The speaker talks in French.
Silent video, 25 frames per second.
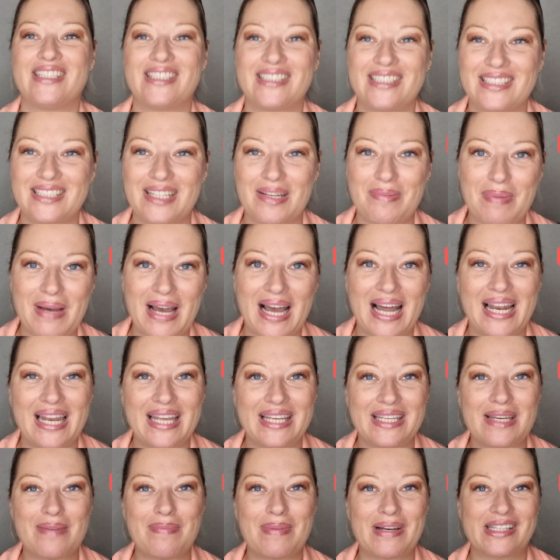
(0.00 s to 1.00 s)
N'hésitez pas à
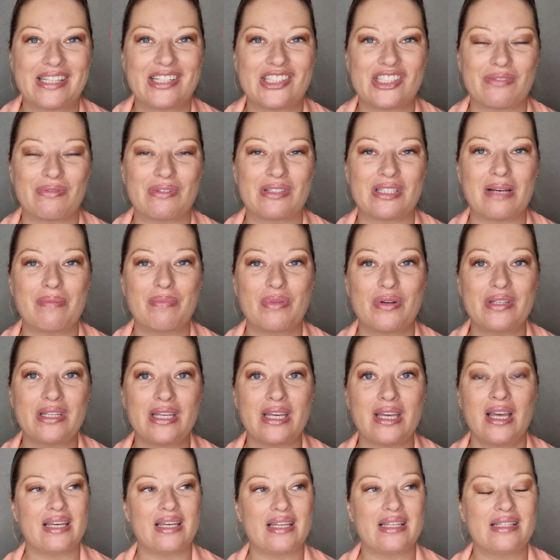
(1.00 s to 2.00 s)
liker, partager, à vous abonner.
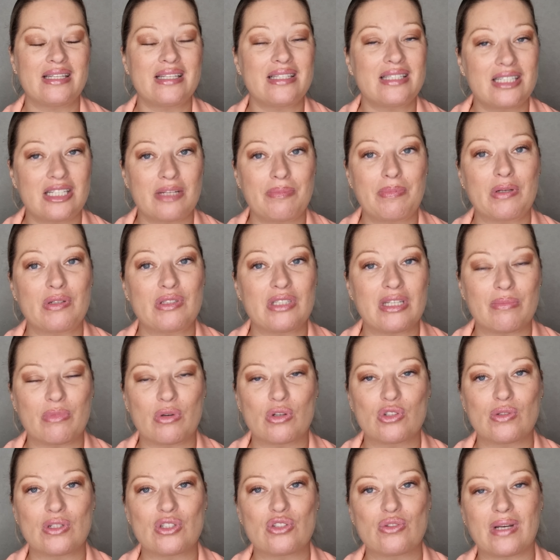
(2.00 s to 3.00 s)
N'hésitez pas aussi à me
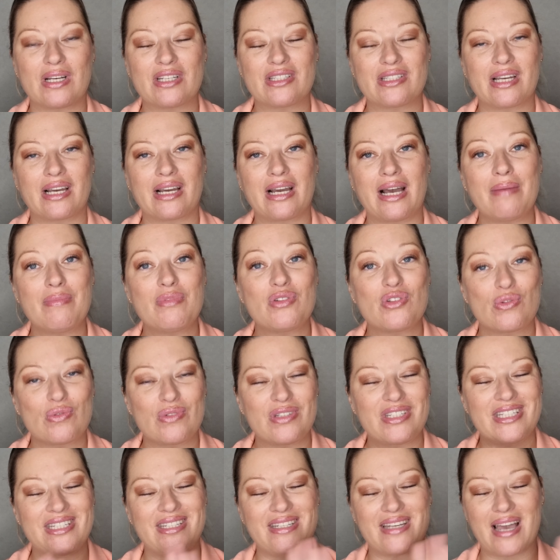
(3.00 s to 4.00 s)
rejoindre sur Instagram. Je vous
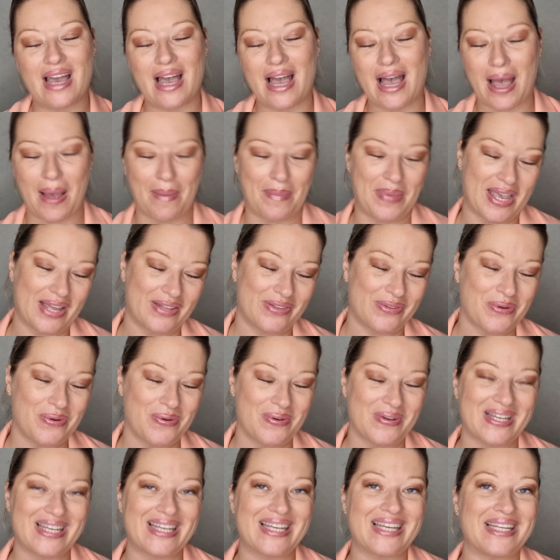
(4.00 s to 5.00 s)
dis à
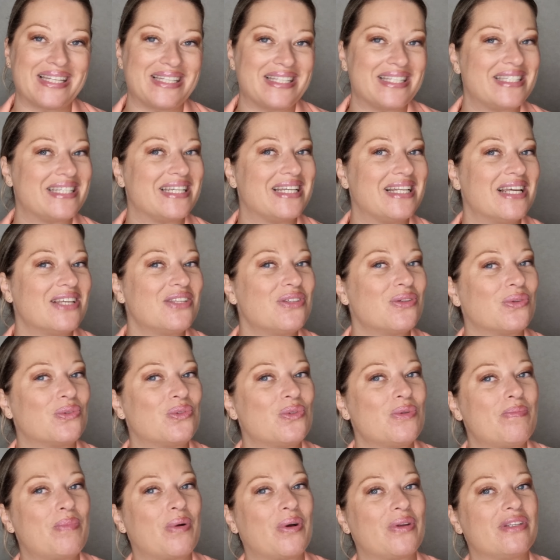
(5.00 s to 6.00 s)
bientôt et d'ici là,
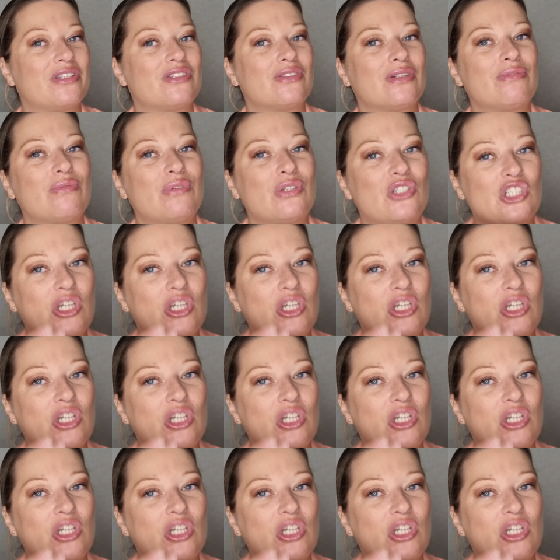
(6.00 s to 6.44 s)
surtout, prenez soin de vous.